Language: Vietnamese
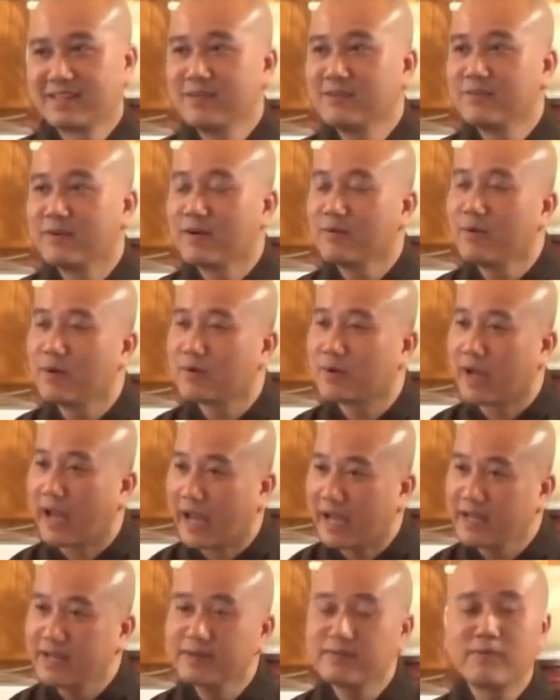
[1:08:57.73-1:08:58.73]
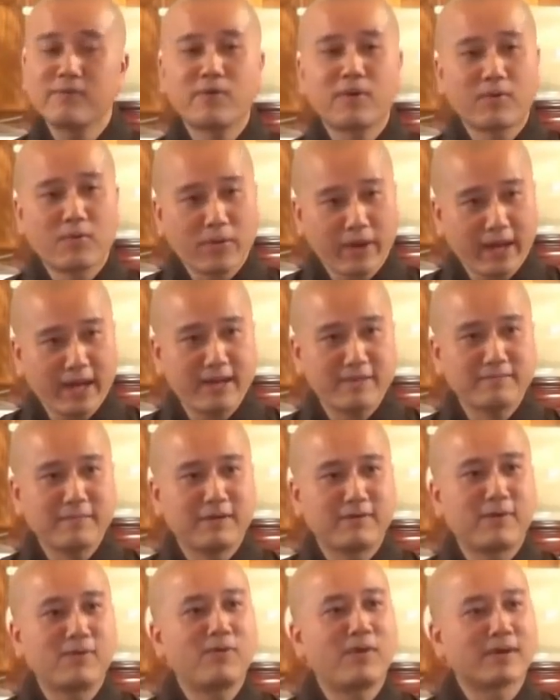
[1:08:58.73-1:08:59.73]
chứ không phải Hòa kể để Pháp Hòa khoe,
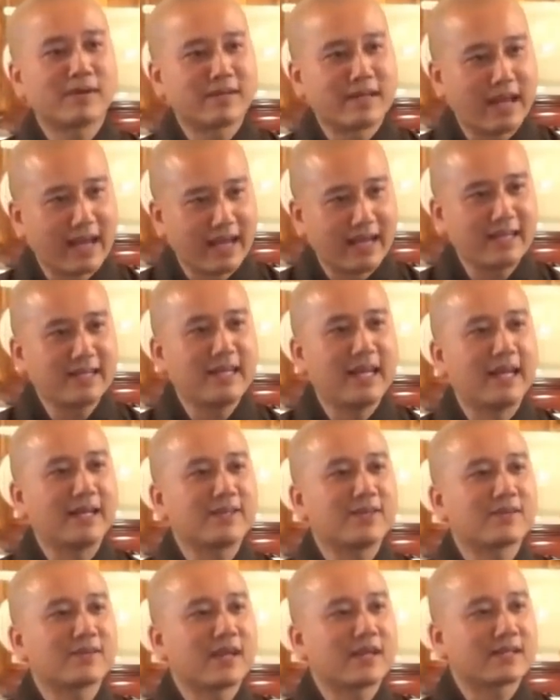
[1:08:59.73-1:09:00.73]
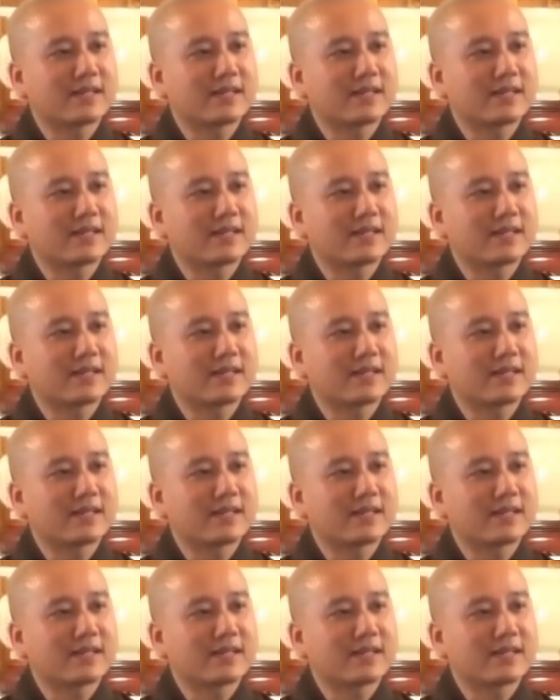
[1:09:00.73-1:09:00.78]
mà Pháp Hòa kể để cho